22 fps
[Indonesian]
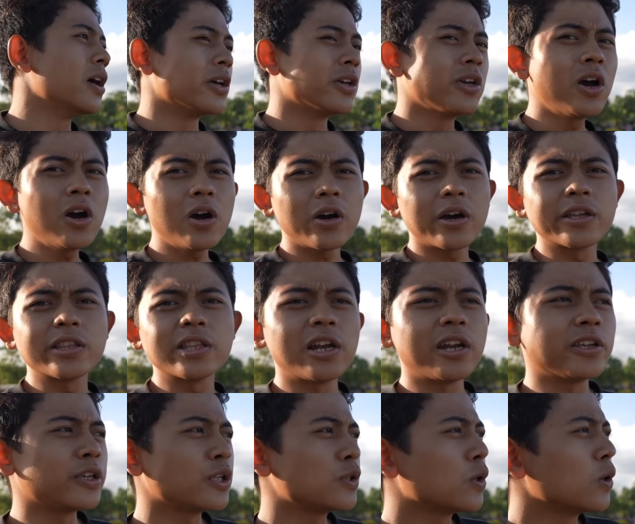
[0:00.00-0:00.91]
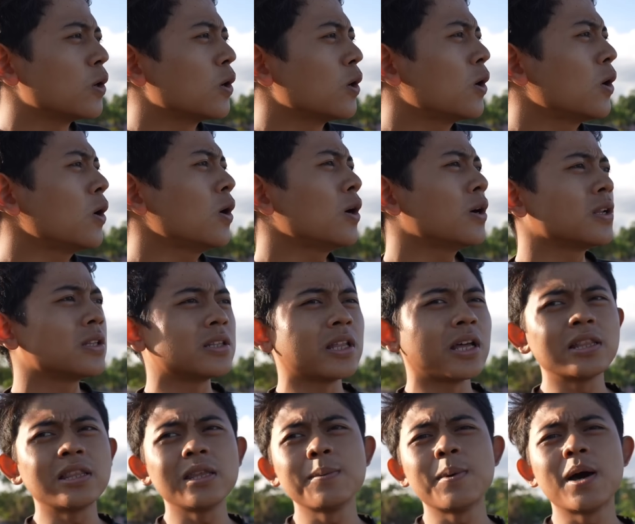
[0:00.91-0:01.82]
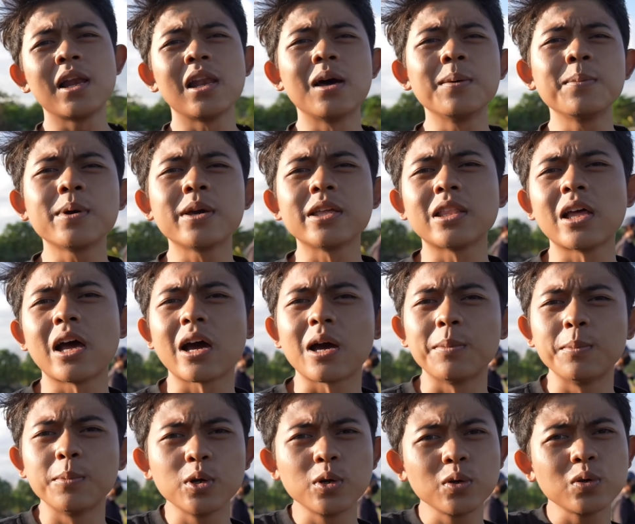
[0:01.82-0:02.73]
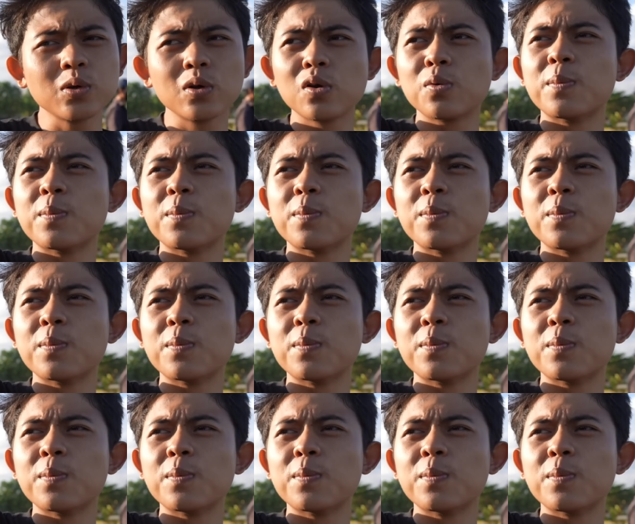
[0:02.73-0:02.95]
Yuk, kita lanjut dulu. Nanti malam kita akan menuju